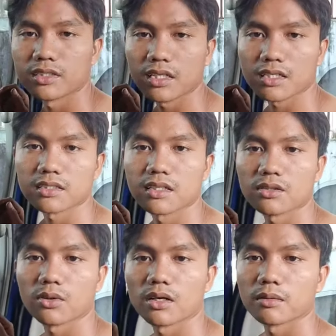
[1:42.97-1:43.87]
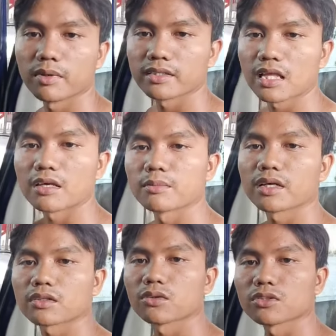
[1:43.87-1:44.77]
original kasi nito ay may
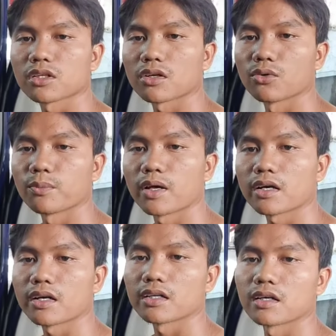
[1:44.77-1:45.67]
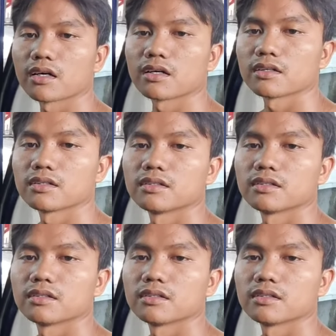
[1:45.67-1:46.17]
timer to sa glue plug kaya